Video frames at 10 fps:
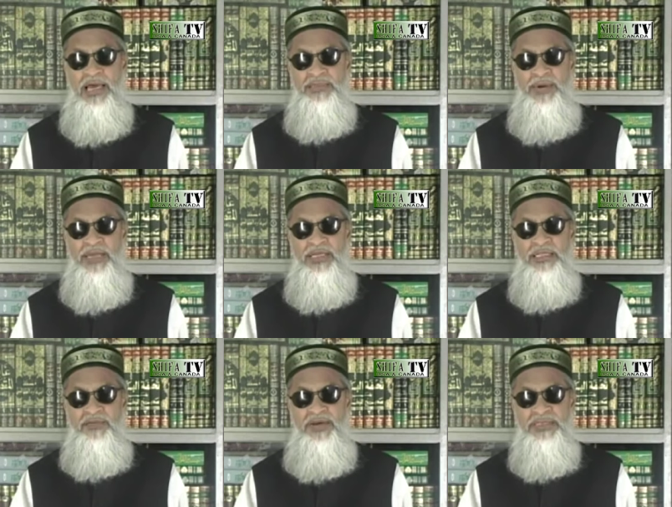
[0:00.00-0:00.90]
आसमान के
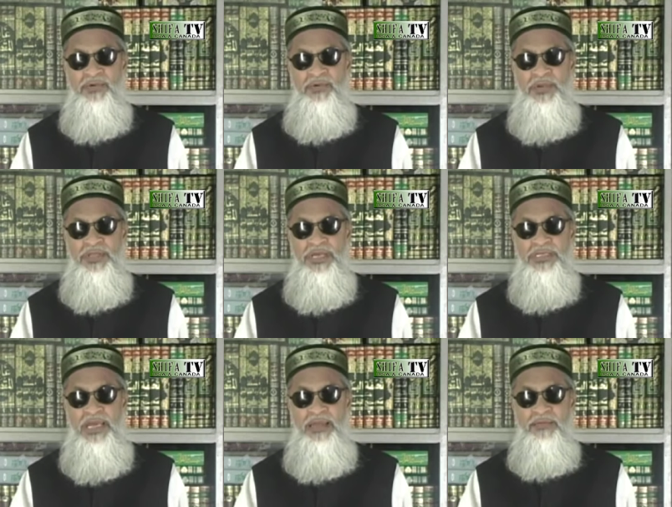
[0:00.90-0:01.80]
दरवाजे खोल दिए
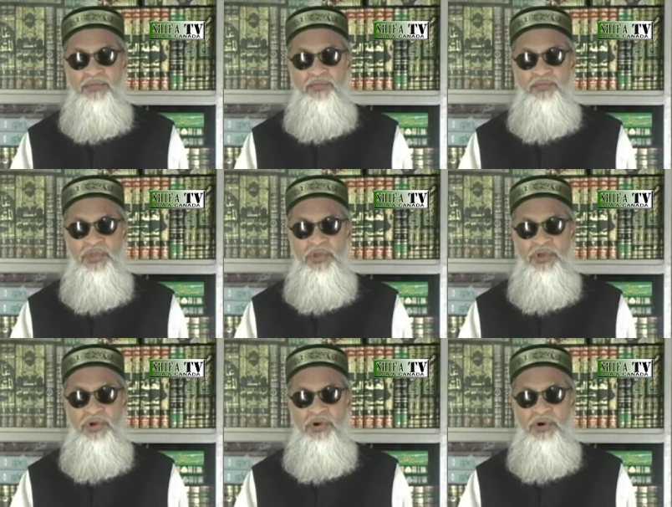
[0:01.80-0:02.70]
जाएं
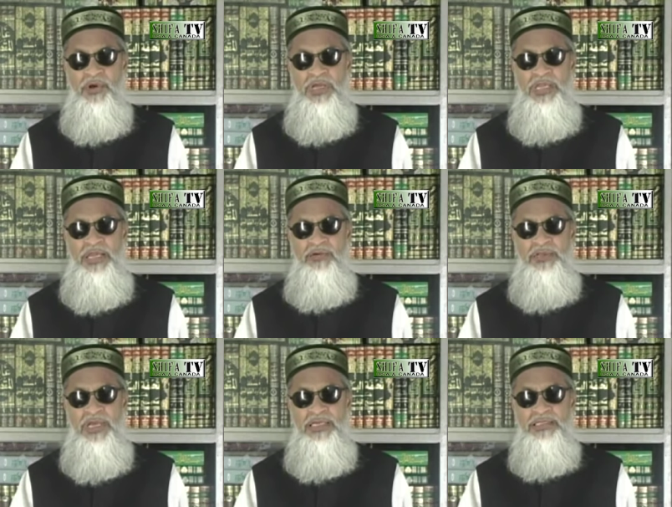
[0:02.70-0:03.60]
और इन्हें
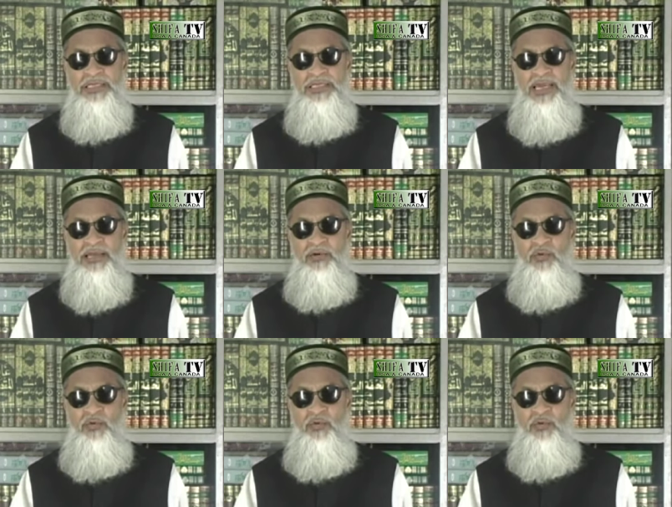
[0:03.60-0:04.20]
गुंजाइश दे दी जाए कि